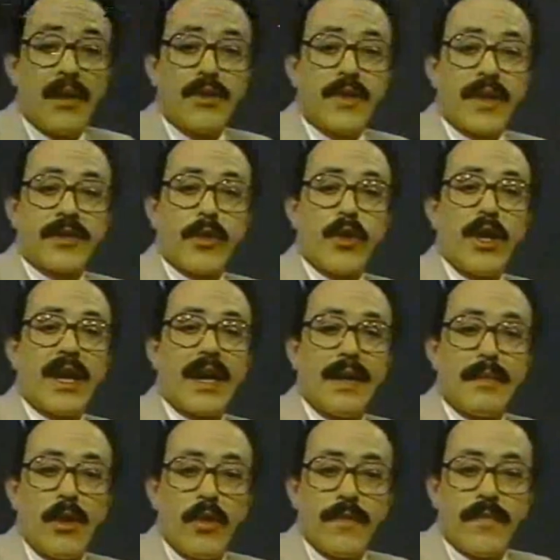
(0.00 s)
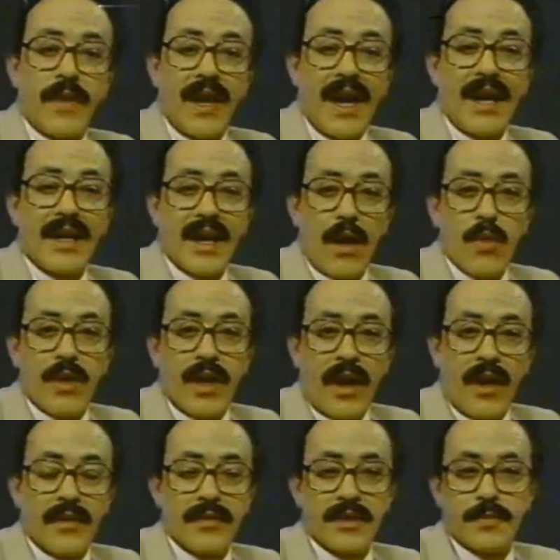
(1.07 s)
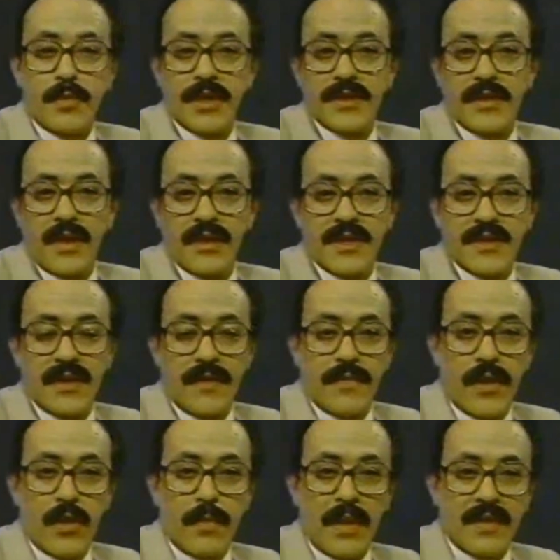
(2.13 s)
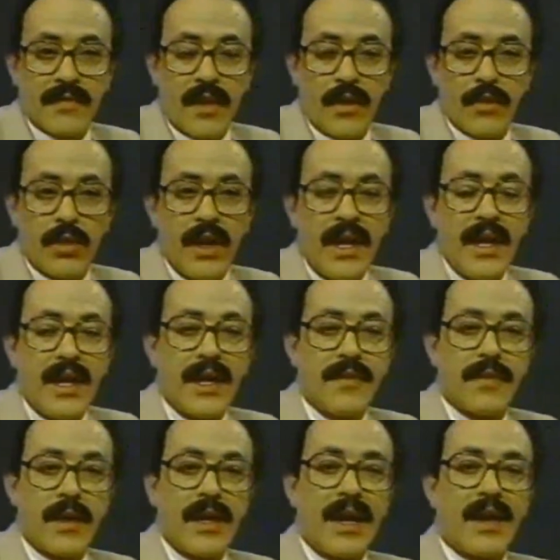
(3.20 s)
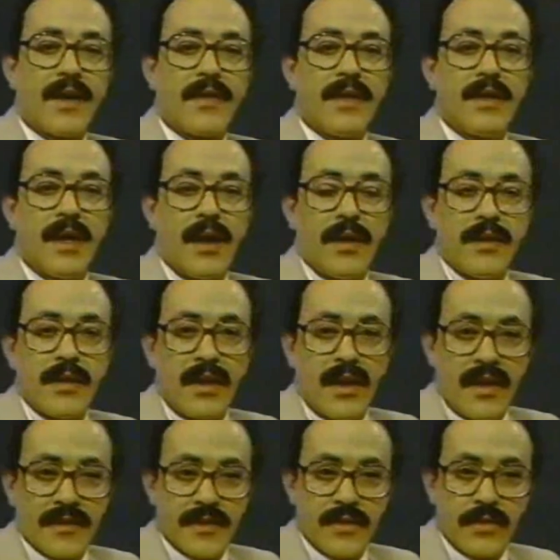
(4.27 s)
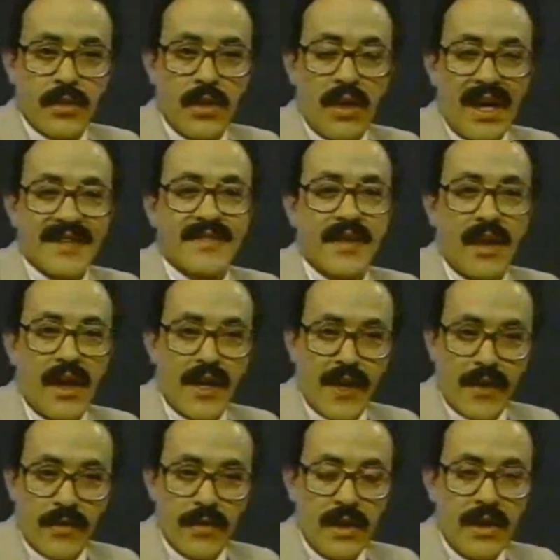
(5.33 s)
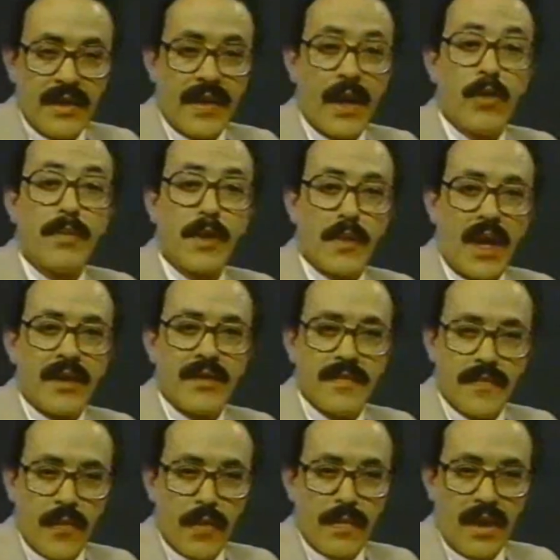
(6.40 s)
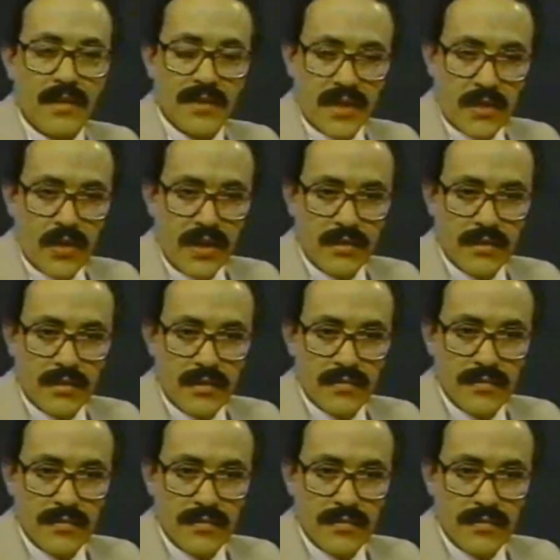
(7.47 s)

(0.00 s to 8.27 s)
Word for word: donde retornó la calma hoy fue al Cauca, después del cese al fuego pactado entre la guerrilla y el ejército hasta enero. Raúl Benoit informa desde Corinto.